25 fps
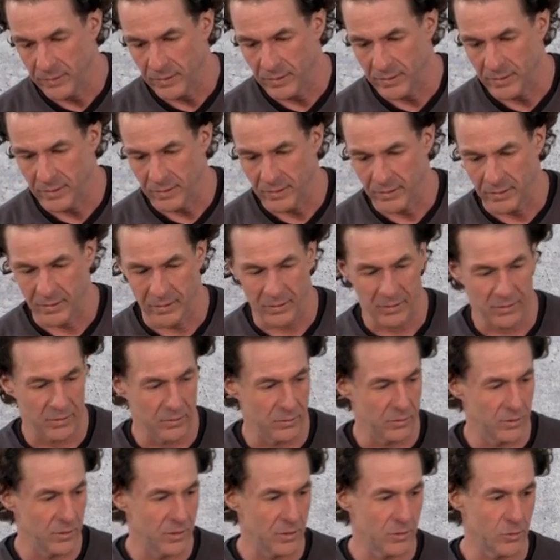Äh,
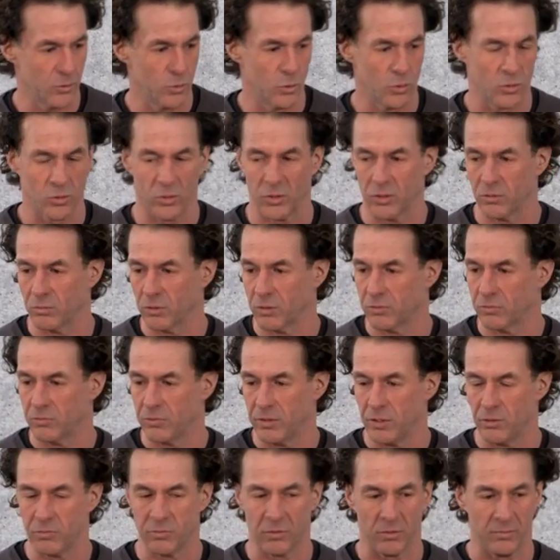Kokos wird
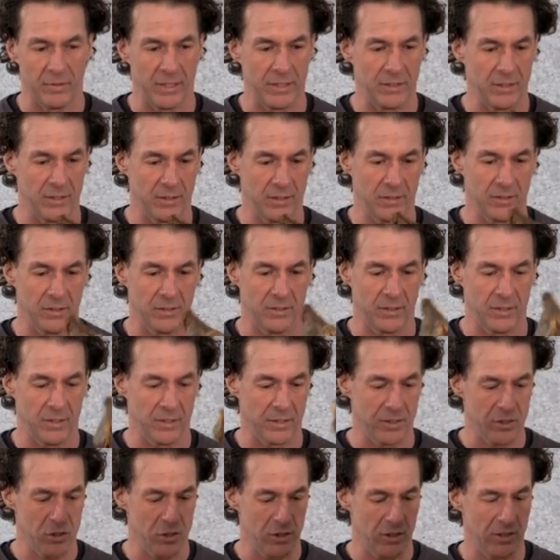viel verwendet in der
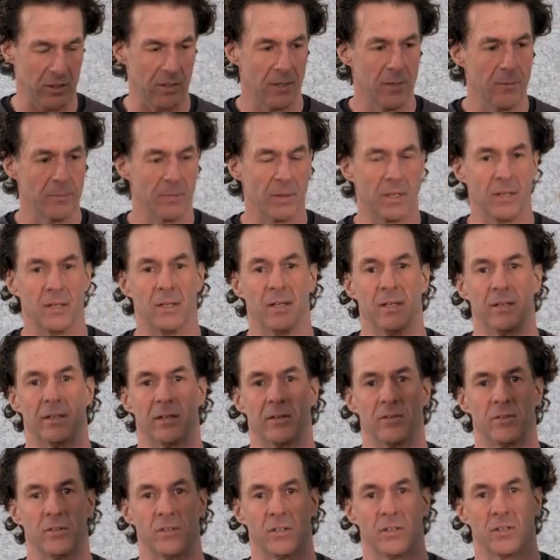Terroristik. Äh,
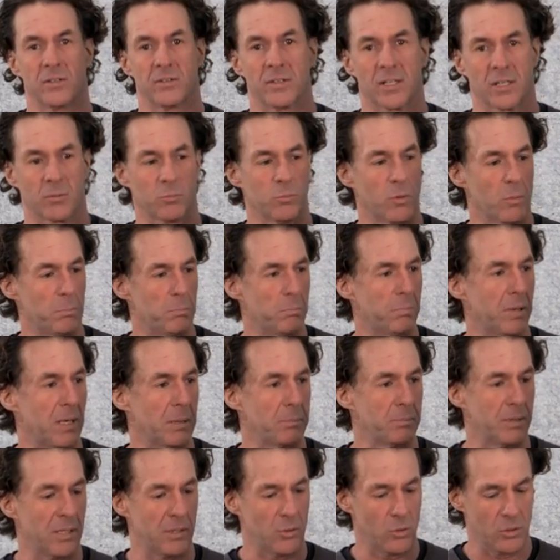das hier sagt man
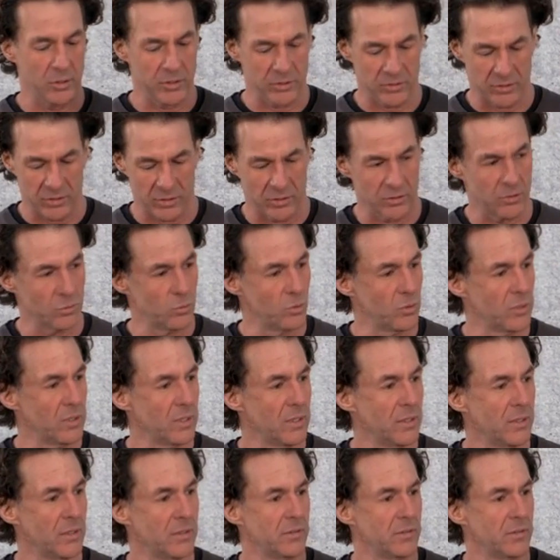Papaholz dazu.